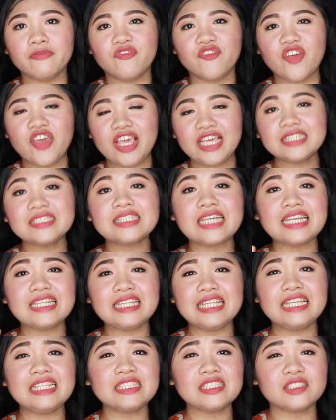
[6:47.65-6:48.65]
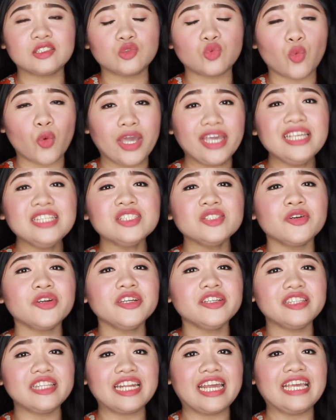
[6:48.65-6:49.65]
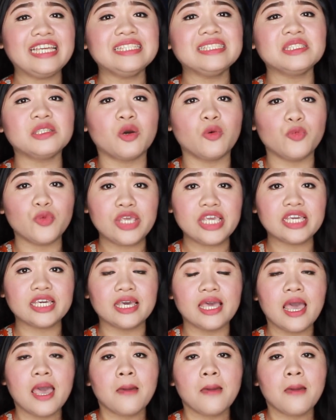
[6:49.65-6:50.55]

face at least twice or thrice a week